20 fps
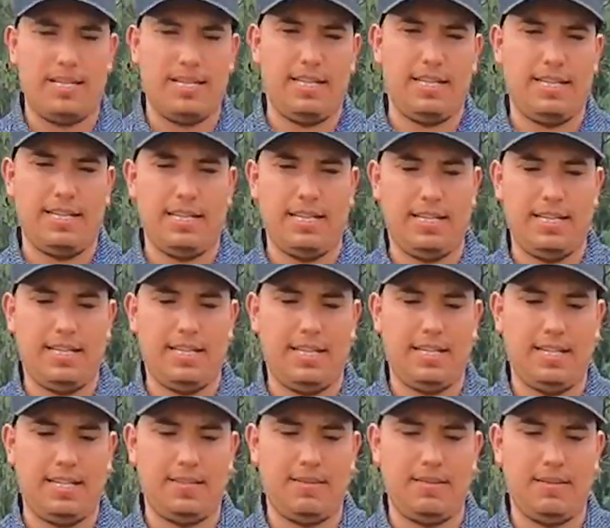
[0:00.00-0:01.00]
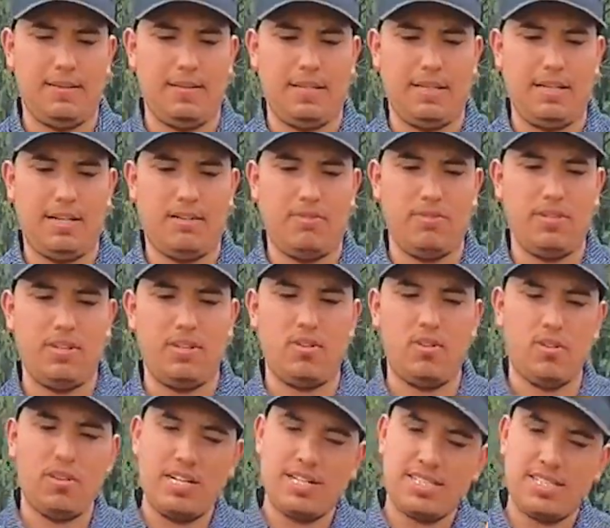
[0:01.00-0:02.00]
eh, aún no
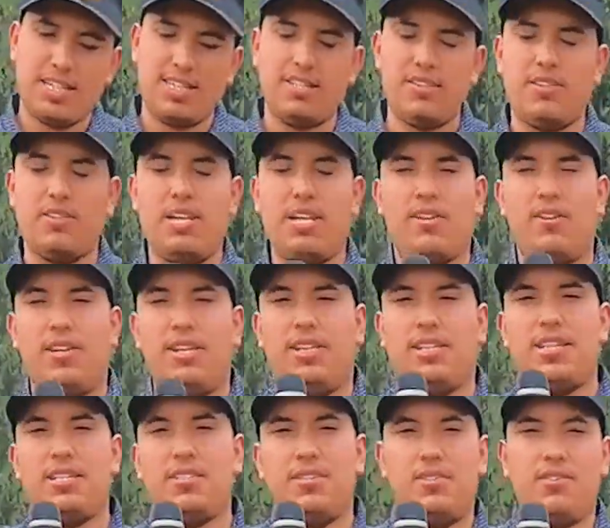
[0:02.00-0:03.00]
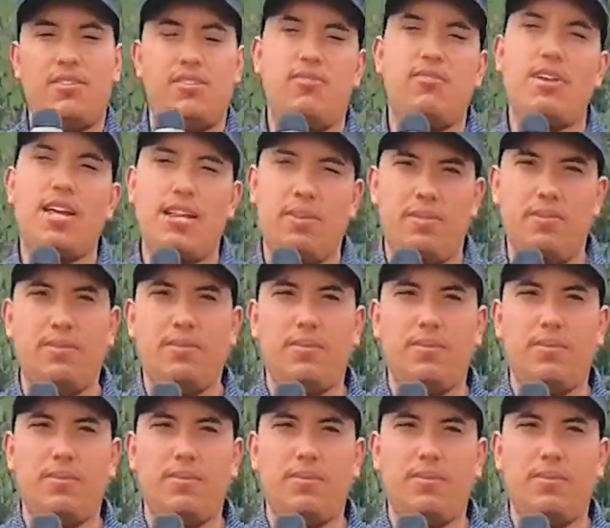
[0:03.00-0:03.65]
en el centro de la grieta, sino en un lado.